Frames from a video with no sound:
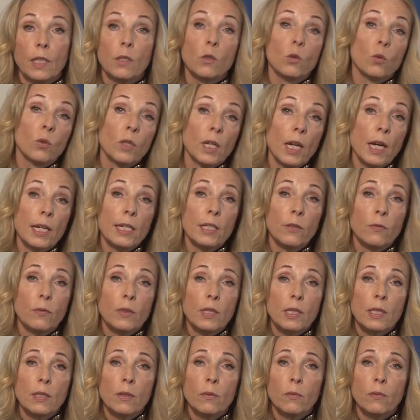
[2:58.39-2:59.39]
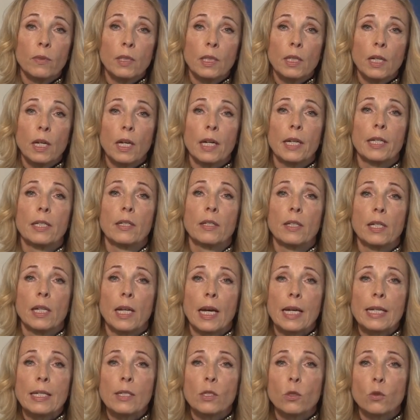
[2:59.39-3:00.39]
Zugleich wissen wir, eine
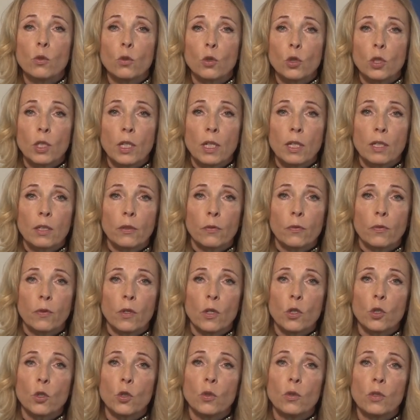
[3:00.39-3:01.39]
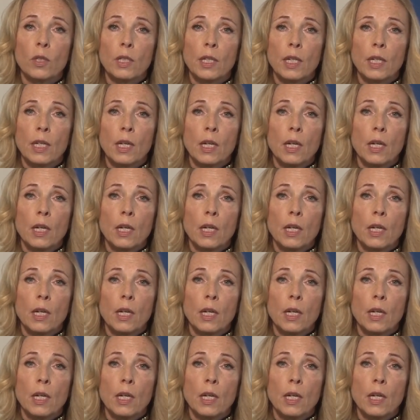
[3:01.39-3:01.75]
leistungsstarke Forschung